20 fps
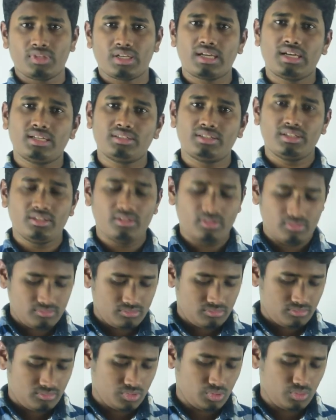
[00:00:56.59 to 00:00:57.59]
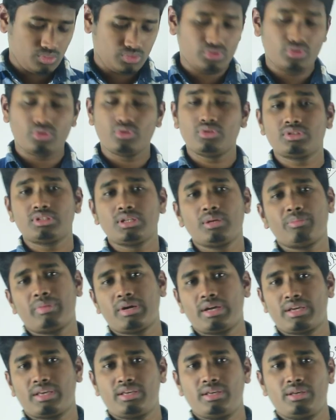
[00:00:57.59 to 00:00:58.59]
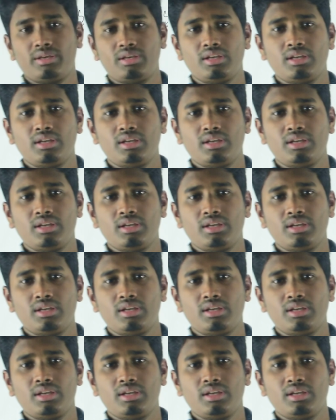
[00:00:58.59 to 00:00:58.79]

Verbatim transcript: কাদের উত্তর হচ্ছে পাখি